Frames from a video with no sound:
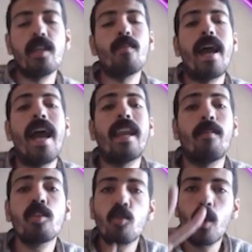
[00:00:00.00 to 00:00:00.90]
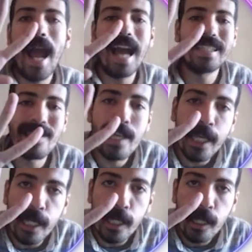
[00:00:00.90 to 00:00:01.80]
يبقى انا بذكر
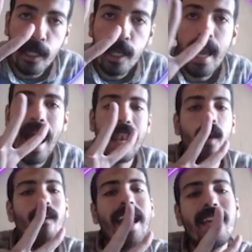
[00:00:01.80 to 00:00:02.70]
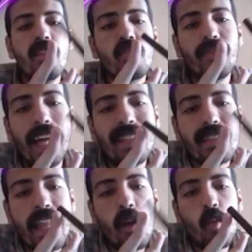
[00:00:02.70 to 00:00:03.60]
حدثين لو انا عايز اوصف
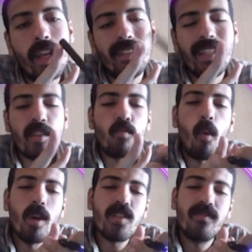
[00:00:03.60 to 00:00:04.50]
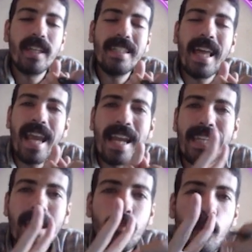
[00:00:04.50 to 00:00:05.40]
الحدث الاول ده اسمه وصف كده
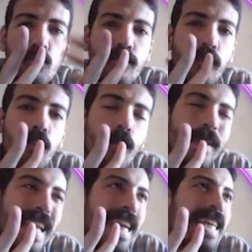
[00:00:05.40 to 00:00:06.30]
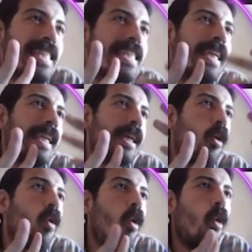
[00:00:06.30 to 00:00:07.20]
يعني ايه بوصفه من حيث
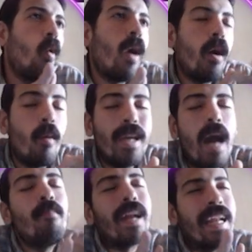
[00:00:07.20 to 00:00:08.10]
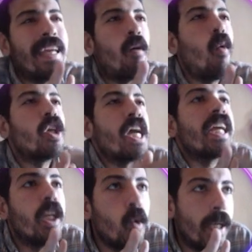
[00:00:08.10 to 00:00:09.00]
هو هو بيعبر عن ايه هو
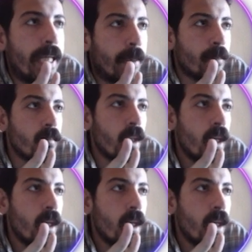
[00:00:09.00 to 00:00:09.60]
شكله ايه